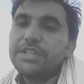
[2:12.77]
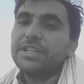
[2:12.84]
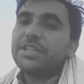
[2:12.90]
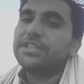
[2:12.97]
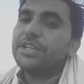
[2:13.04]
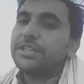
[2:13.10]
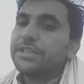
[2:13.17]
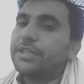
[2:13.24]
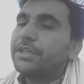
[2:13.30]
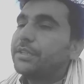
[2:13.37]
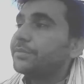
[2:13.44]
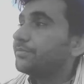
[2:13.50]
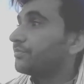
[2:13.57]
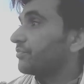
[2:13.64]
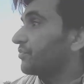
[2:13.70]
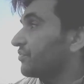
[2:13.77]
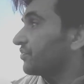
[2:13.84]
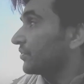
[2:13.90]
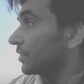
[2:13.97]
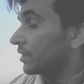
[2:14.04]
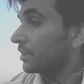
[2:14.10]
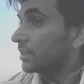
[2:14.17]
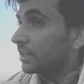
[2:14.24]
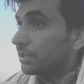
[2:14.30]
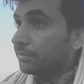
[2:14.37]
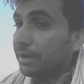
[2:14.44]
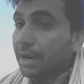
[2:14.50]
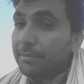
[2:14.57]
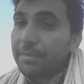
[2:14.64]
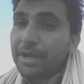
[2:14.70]
लेके जाते हैं
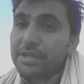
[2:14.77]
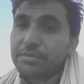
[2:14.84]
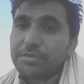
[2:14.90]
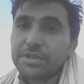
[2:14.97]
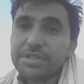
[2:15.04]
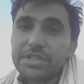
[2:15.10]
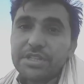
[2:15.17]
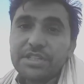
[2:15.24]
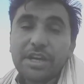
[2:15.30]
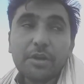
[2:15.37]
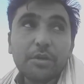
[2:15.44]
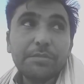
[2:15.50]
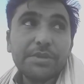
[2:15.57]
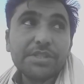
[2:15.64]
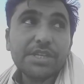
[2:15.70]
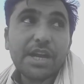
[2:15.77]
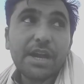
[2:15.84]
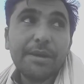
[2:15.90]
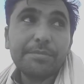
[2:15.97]
तमाम एजुकेशनल डॉक्यूमेंट्स